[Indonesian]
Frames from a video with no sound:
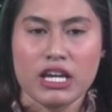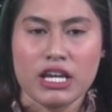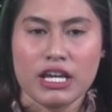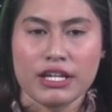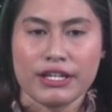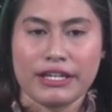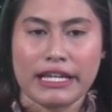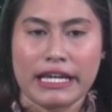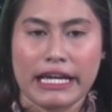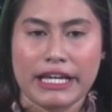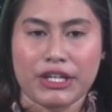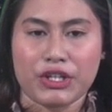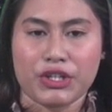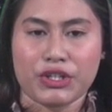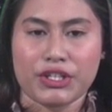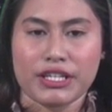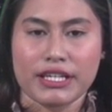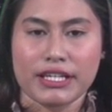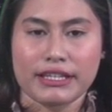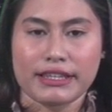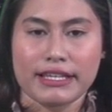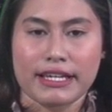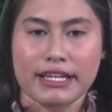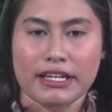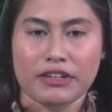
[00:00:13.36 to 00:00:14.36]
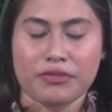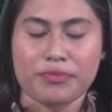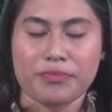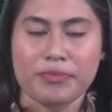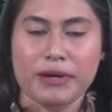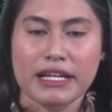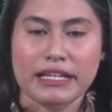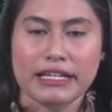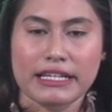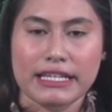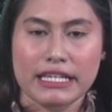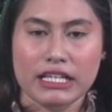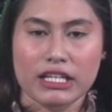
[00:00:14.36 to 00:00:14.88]
naiknya tarif
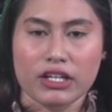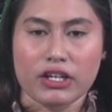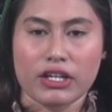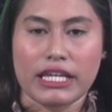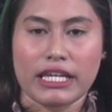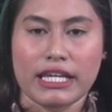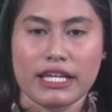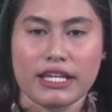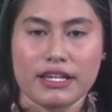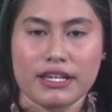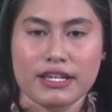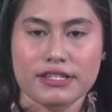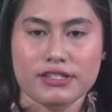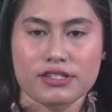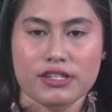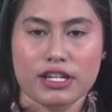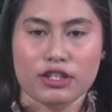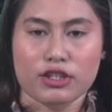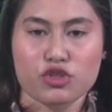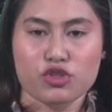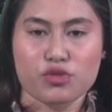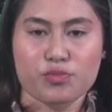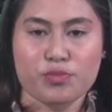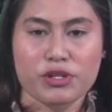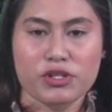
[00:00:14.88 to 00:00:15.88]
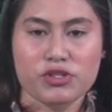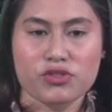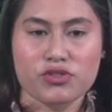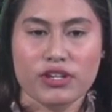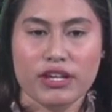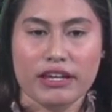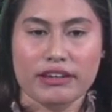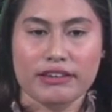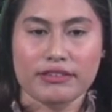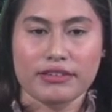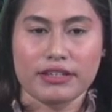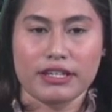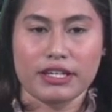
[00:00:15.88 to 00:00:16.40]
parkir hingga
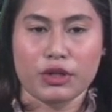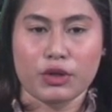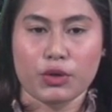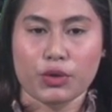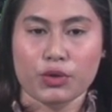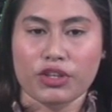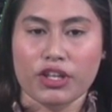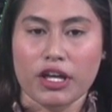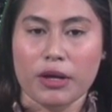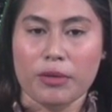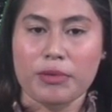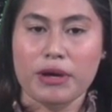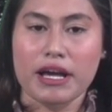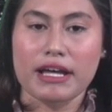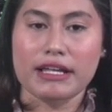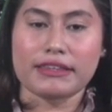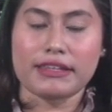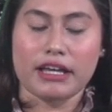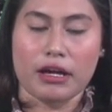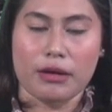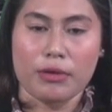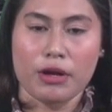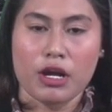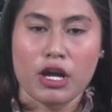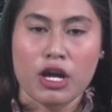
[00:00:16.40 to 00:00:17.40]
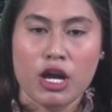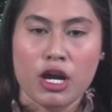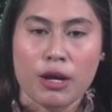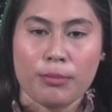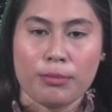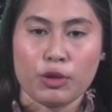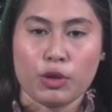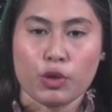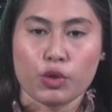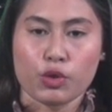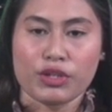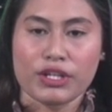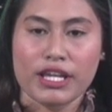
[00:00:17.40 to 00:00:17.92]
100% di Kota Batam.
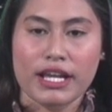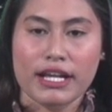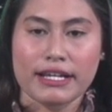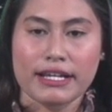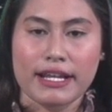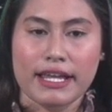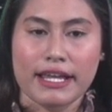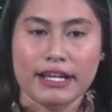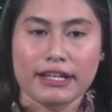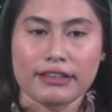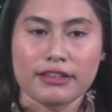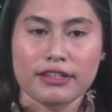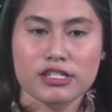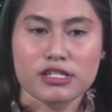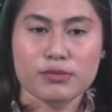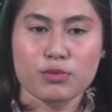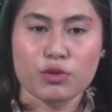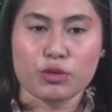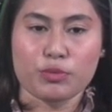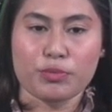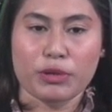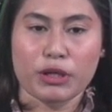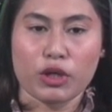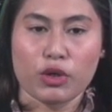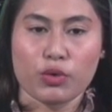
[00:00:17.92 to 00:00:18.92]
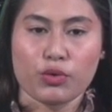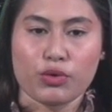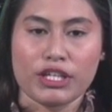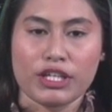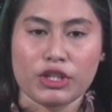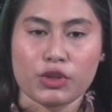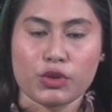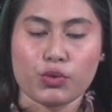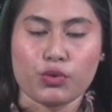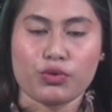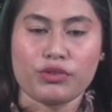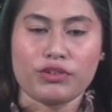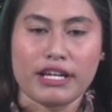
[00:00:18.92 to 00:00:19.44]
Menurutnya kenaikan tersebut perlu
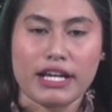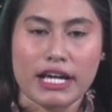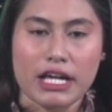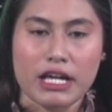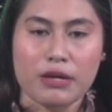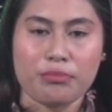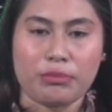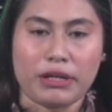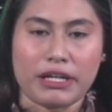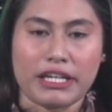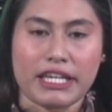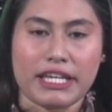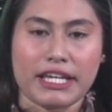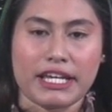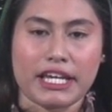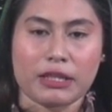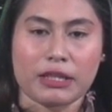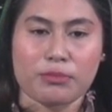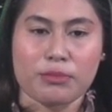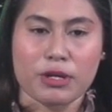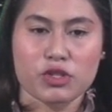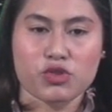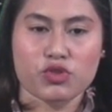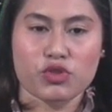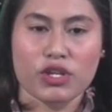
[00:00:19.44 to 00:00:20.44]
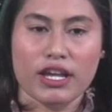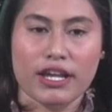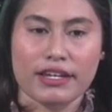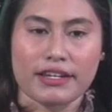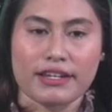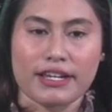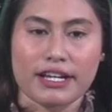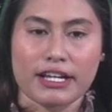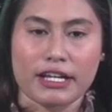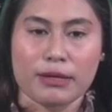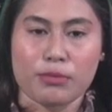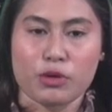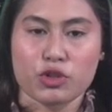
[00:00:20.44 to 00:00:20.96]
ditunda mengingat masih ada
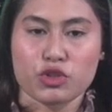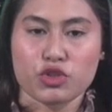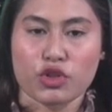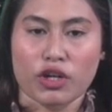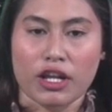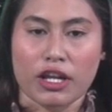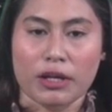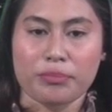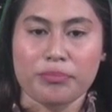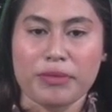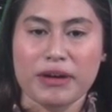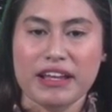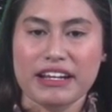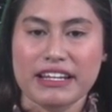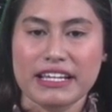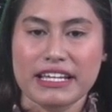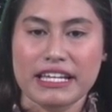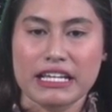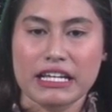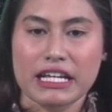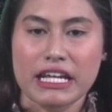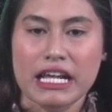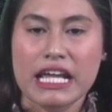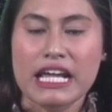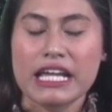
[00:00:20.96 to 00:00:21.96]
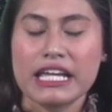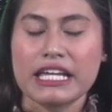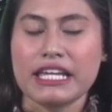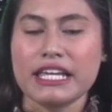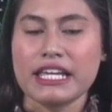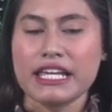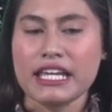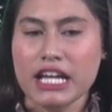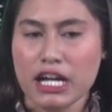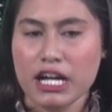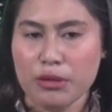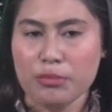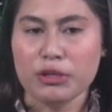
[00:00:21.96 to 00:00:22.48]
kebocoran parkir
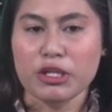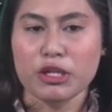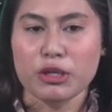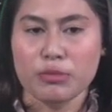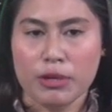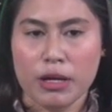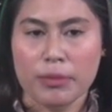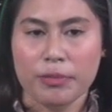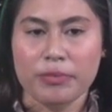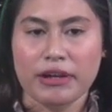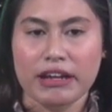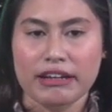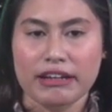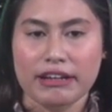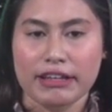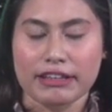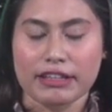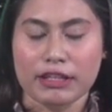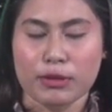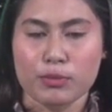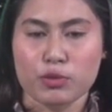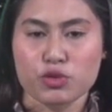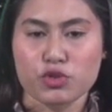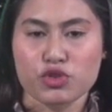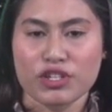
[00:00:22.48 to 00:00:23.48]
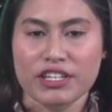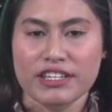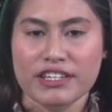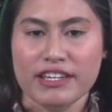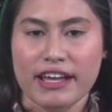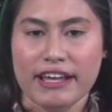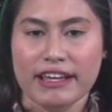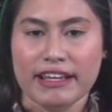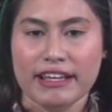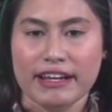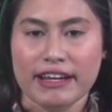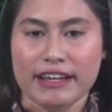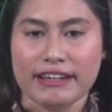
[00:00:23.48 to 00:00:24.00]
yang menyebabkan retribusi
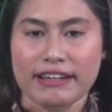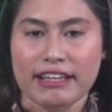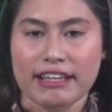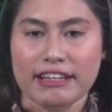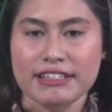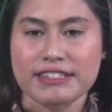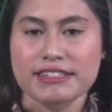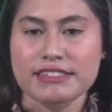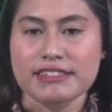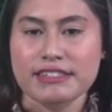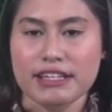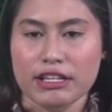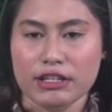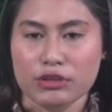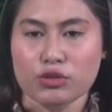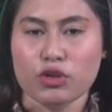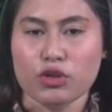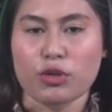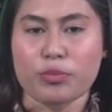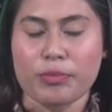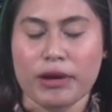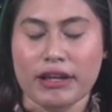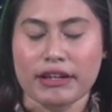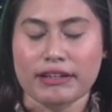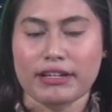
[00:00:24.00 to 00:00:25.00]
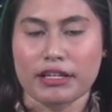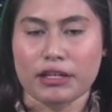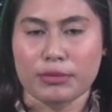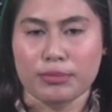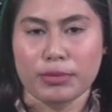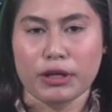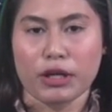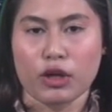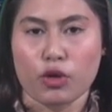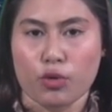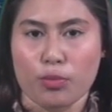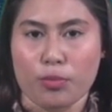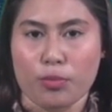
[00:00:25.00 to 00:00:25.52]
daerah dari sektor parkir belum